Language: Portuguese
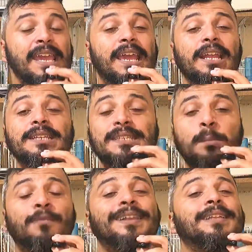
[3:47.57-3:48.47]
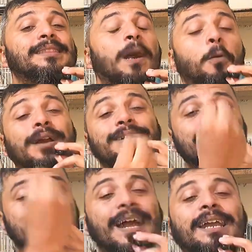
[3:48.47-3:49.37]
Que ele sempre vai tentar
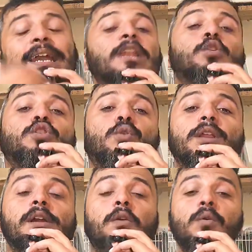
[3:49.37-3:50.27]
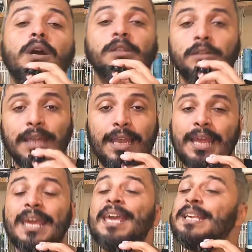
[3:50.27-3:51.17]
alcançar aquele outro coleiro com o canto dele.
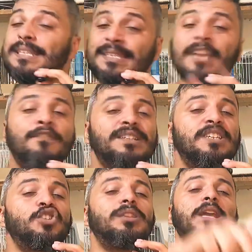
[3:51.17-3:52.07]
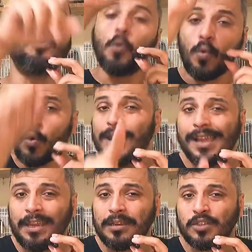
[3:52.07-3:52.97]
Se você só tem um
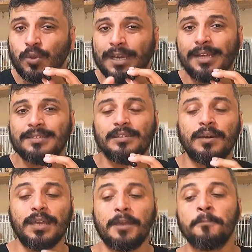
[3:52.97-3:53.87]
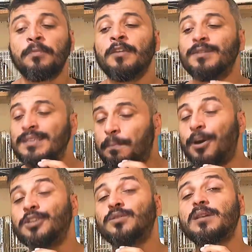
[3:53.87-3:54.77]
coleirinho na sua criação aí, você
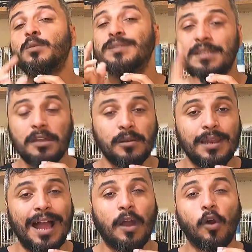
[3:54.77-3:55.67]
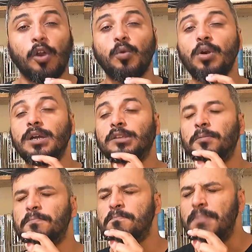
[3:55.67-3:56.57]
pode usar o celular. Coloca o
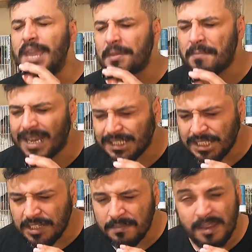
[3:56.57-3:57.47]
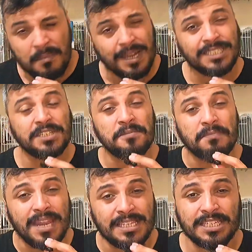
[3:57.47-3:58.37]
canto bem baixinho, bem baixinho,
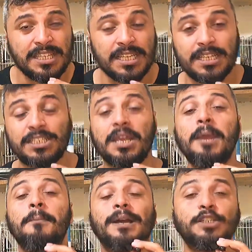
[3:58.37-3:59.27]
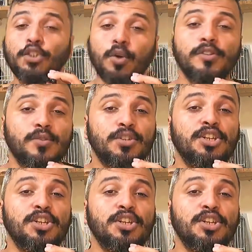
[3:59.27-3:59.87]
bem distante, mas todos os